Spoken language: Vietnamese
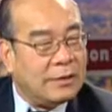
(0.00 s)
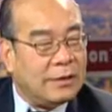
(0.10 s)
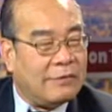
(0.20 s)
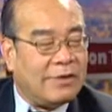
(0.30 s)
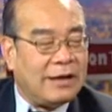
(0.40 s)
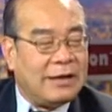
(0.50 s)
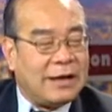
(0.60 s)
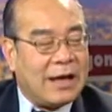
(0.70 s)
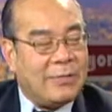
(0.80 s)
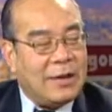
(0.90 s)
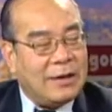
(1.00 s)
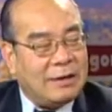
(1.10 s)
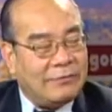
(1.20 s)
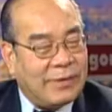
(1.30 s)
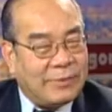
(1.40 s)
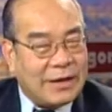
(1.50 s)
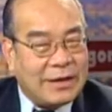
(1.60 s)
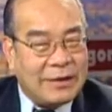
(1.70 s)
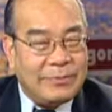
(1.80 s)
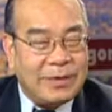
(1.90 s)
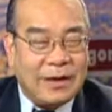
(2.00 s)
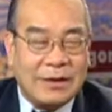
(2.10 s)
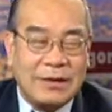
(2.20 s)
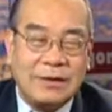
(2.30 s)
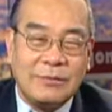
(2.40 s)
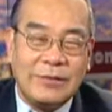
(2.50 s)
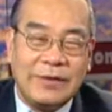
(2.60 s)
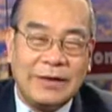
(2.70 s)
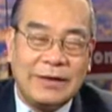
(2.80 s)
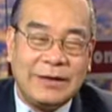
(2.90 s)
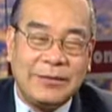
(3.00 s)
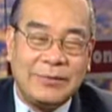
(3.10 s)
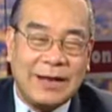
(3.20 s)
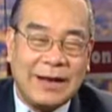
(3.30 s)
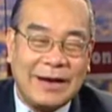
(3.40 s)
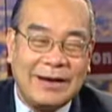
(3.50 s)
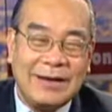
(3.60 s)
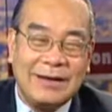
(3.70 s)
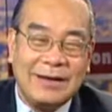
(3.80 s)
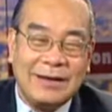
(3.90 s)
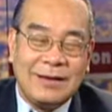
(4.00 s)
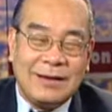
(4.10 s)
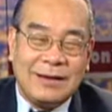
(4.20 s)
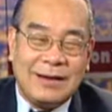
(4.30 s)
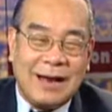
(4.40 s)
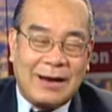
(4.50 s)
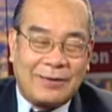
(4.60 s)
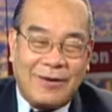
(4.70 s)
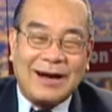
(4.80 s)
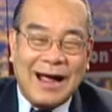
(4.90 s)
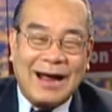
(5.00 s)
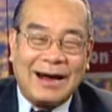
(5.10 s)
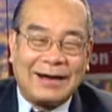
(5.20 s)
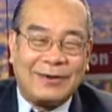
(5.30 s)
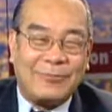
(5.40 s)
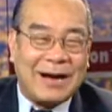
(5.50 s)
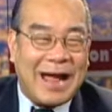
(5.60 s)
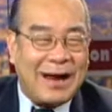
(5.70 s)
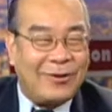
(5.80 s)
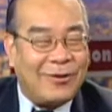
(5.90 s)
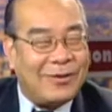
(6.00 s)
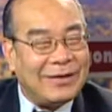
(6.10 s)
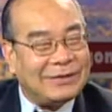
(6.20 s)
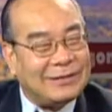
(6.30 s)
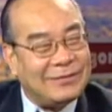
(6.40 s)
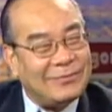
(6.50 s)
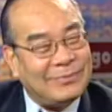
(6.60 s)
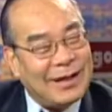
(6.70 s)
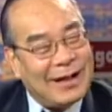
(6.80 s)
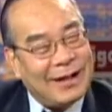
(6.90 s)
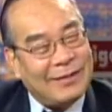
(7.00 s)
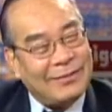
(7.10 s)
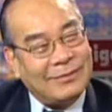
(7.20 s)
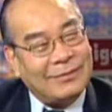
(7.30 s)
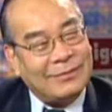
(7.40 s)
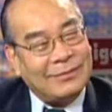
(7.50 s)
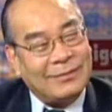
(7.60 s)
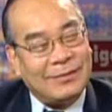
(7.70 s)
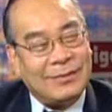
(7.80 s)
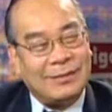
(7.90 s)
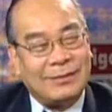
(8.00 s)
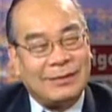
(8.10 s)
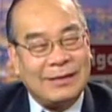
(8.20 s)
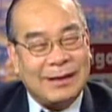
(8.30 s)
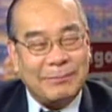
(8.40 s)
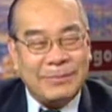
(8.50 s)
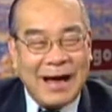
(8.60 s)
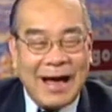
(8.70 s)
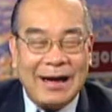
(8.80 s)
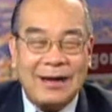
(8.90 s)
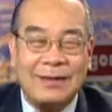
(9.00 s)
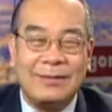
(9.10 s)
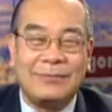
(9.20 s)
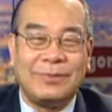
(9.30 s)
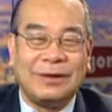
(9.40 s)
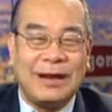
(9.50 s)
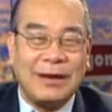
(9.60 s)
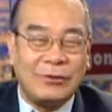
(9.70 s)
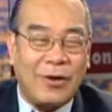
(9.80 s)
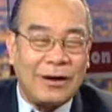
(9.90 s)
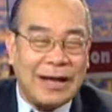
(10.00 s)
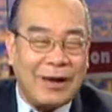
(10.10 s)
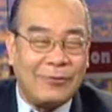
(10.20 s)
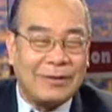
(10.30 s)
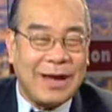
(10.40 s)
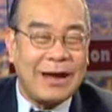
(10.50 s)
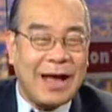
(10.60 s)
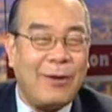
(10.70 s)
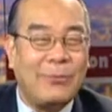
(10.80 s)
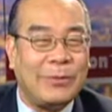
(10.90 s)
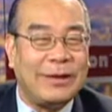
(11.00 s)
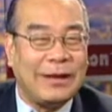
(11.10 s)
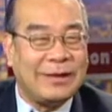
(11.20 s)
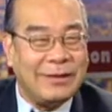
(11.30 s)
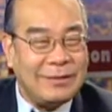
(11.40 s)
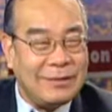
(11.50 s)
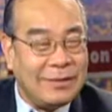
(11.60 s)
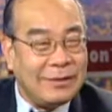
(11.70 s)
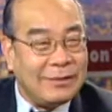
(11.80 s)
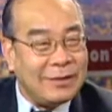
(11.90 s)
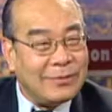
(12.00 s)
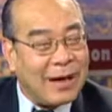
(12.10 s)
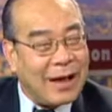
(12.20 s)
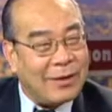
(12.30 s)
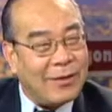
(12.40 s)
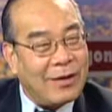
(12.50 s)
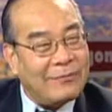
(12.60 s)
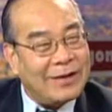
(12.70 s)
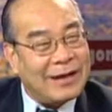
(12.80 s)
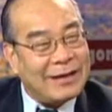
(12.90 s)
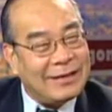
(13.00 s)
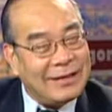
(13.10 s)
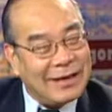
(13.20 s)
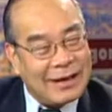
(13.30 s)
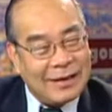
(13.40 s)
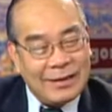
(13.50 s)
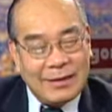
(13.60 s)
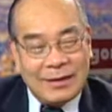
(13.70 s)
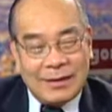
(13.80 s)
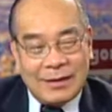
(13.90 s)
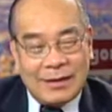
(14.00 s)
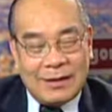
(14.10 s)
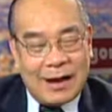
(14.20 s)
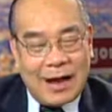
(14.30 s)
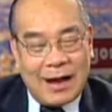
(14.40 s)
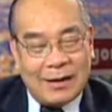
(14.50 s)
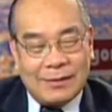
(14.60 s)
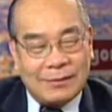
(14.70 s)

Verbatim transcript: dạ vâng và dạ cảm ơn anh phạm khắc khiêm và dạ kính thưa quý vị thì chúng ta thấy á, là rõ ràng là trong đảng có cái sự mà ờ, đấm đá mà thanh toán nhau kể cả Nguyễn Bá Thanh chết nhưng mà có cái vấn đề như thế này là